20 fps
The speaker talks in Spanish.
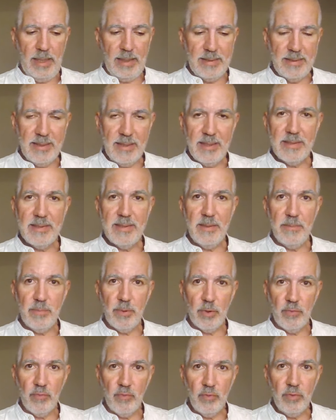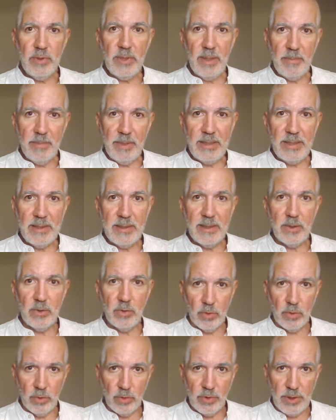Hacerse profundamente
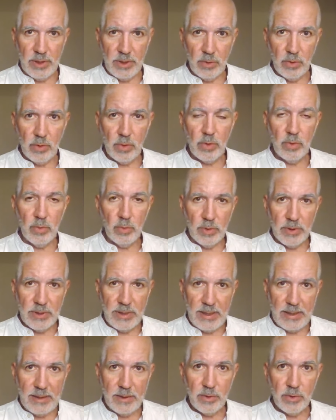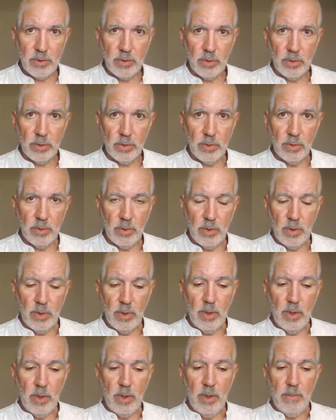conocedor de un texto
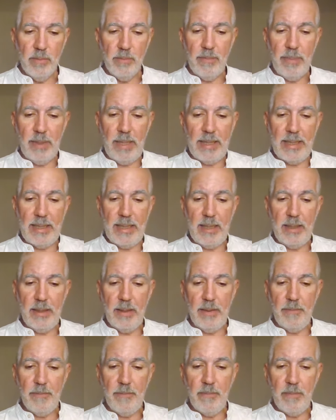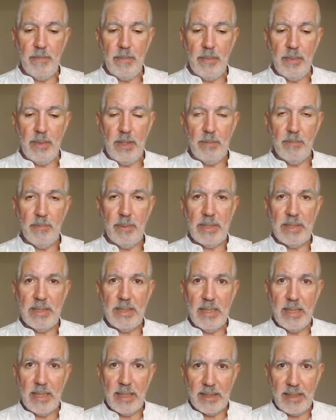para
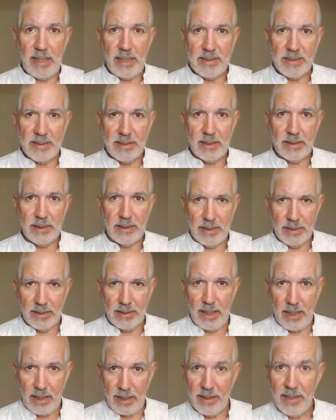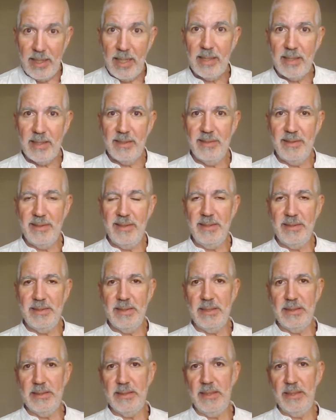pedir la gracia de encarnar
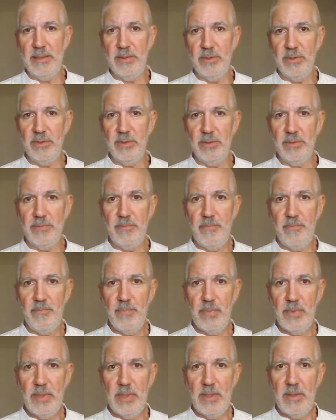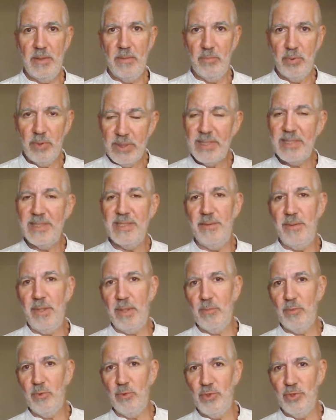ese texto puede
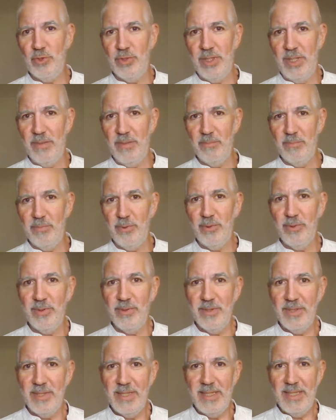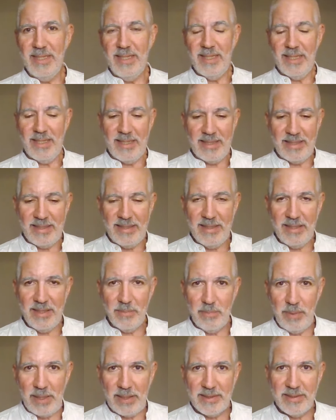llevar mucho tiempo.
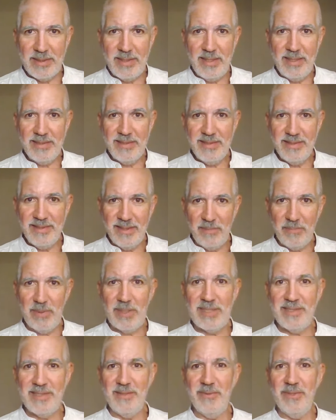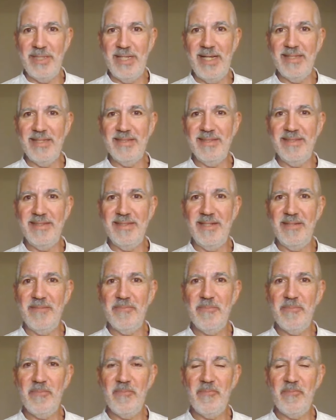Requiere paciencia, perseverancia.